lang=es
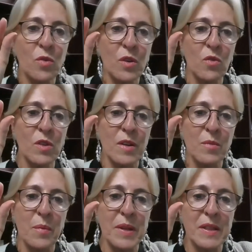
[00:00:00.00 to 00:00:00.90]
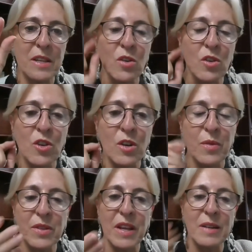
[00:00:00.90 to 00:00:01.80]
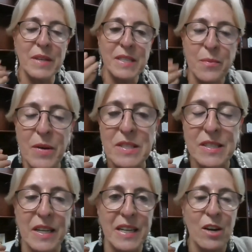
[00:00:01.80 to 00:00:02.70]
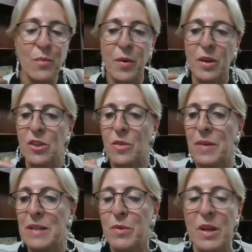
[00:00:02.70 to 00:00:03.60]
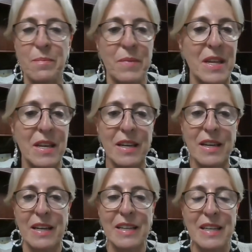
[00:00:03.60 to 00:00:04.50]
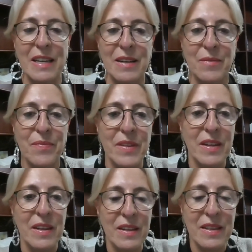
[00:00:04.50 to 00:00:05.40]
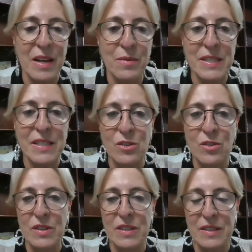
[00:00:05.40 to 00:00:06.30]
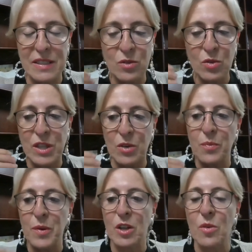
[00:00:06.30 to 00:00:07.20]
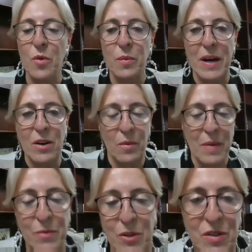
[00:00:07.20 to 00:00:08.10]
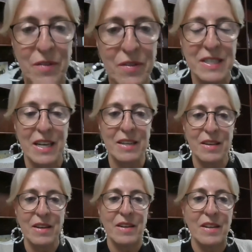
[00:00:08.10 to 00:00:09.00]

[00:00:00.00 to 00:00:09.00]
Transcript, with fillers: un, momentito, Rodolfo, tal vez te puedas acercar un poquito más porque piden que, tal vez te escucha un poquito muy bajo. Vamos, a ver si hay... Ah.